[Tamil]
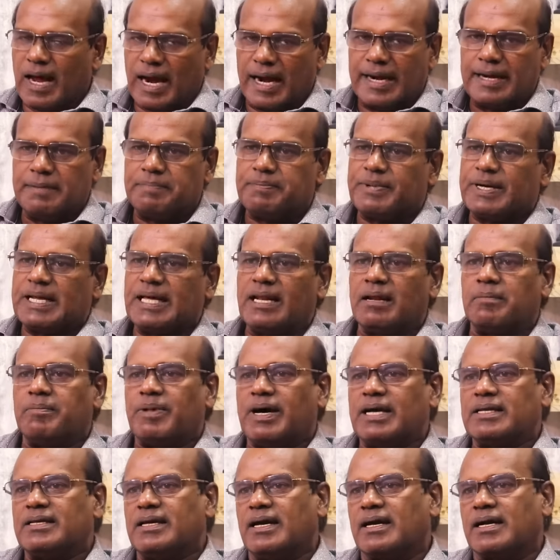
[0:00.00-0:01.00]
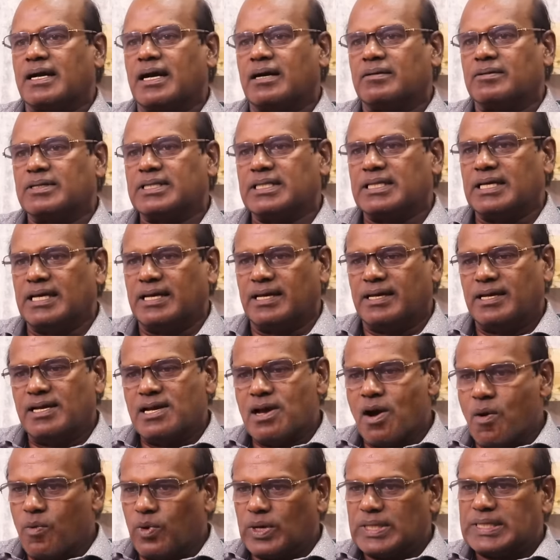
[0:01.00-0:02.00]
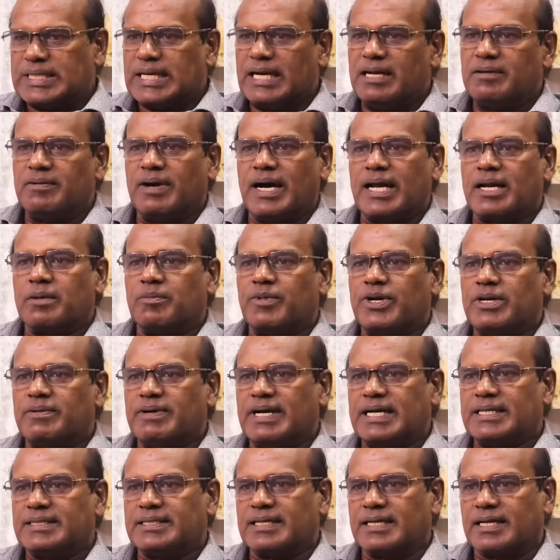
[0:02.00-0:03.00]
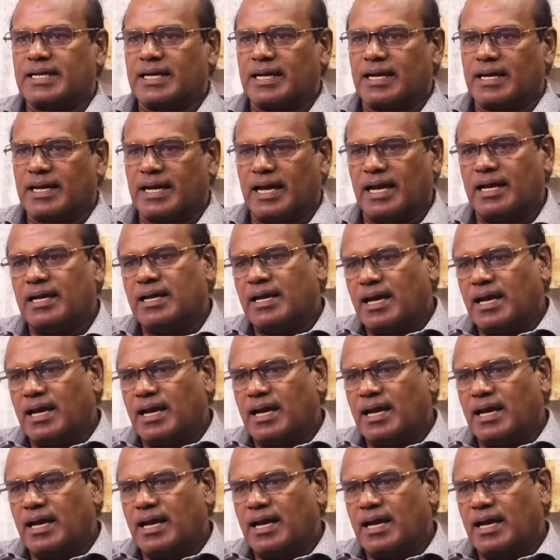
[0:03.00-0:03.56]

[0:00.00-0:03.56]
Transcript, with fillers: அடிப்படையில பாஜக வந்து ஒரு தெளிவான முடிவு எடுத்திருக்கிறாங்க